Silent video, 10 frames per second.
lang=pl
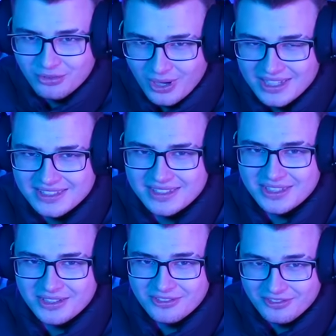
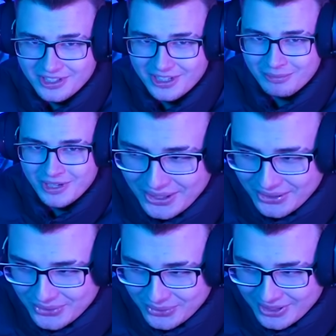własny film,
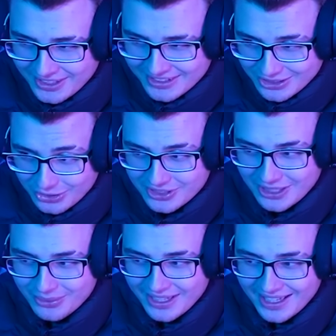który
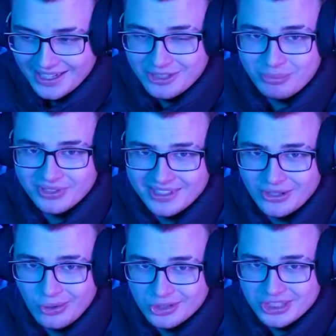został nagrany ponad
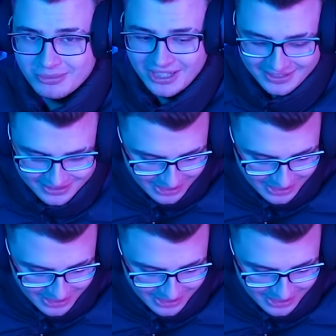8 lat